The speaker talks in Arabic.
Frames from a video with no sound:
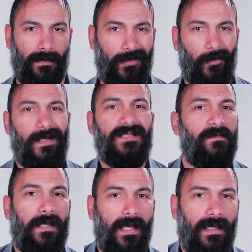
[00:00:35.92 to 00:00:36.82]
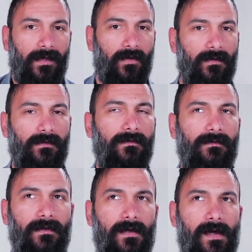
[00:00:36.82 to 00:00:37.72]
خلقوا براس مناخيره
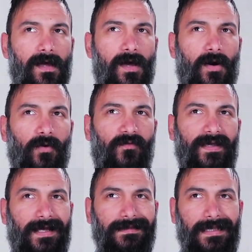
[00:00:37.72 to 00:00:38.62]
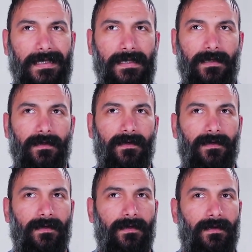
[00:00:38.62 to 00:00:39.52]
وفي عندك
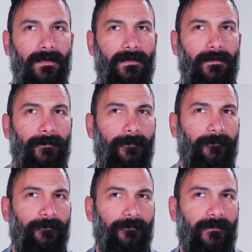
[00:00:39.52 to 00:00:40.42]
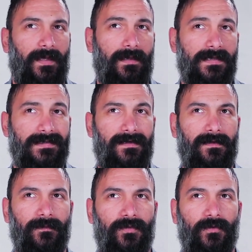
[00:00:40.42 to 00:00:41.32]
آه،
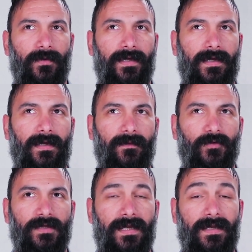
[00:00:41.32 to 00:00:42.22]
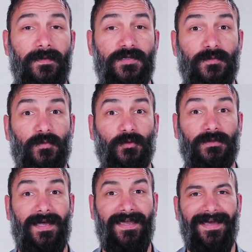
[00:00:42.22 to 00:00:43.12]
الاصعب هو المدير اللي بيجي مو
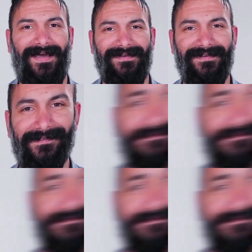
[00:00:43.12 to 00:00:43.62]
طايق حدا